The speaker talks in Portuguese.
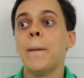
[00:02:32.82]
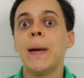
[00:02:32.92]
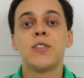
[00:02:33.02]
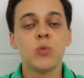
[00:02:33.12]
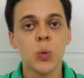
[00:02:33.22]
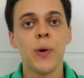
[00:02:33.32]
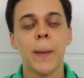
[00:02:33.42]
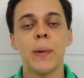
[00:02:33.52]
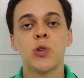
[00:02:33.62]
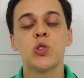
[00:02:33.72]
Mas vamos supor
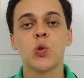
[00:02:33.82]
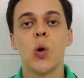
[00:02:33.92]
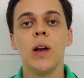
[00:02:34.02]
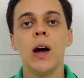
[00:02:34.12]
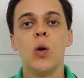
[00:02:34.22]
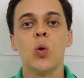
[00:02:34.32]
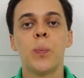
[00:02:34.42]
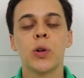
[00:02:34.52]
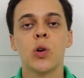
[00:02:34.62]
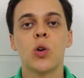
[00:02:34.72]
que a pessoa escolha
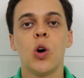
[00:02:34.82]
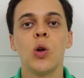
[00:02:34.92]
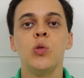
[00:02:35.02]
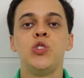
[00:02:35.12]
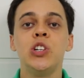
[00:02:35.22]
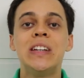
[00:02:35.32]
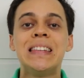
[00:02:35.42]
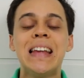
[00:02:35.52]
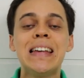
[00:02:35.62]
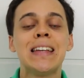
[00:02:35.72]
o protocolo de
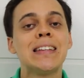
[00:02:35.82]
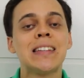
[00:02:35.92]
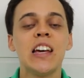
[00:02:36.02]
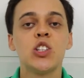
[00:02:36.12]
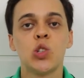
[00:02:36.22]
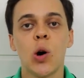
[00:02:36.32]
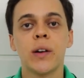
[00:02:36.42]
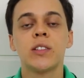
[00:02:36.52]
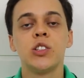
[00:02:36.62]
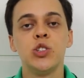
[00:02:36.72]
16
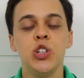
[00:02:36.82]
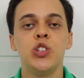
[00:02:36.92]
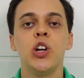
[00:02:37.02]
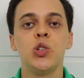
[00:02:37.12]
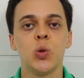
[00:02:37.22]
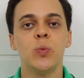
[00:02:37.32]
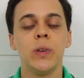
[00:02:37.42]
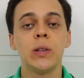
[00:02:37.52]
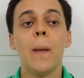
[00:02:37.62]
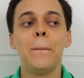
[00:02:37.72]
horas de jejum.
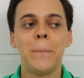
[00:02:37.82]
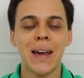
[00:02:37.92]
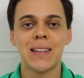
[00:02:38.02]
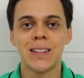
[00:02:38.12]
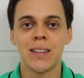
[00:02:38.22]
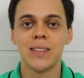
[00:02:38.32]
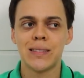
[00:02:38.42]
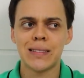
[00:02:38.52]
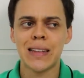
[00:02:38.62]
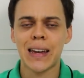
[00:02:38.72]
Então pensa
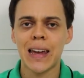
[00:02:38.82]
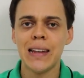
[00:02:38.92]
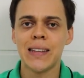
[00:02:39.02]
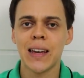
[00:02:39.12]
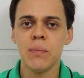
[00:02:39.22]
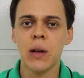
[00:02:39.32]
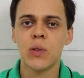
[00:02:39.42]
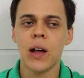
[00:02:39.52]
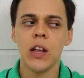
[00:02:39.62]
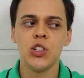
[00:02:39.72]
naquele
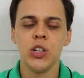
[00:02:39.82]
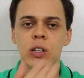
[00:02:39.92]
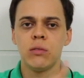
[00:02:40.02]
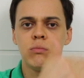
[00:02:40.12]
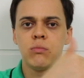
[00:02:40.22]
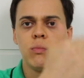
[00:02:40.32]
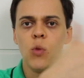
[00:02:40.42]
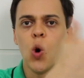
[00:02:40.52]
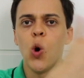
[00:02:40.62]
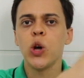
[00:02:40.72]
segmento ali de
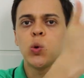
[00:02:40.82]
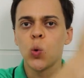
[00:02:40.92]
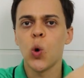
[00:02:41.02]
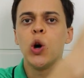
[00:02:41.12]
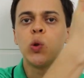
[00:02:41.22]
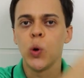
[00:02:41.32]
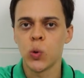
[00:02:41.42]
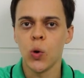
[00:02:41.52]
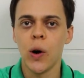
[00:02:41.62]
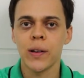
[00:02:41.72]
8, 8,
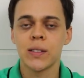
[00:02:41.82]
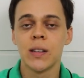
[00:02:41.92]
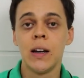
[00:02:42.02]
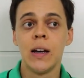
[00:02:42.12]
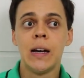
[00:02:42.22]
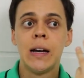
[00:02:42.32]
8 horas,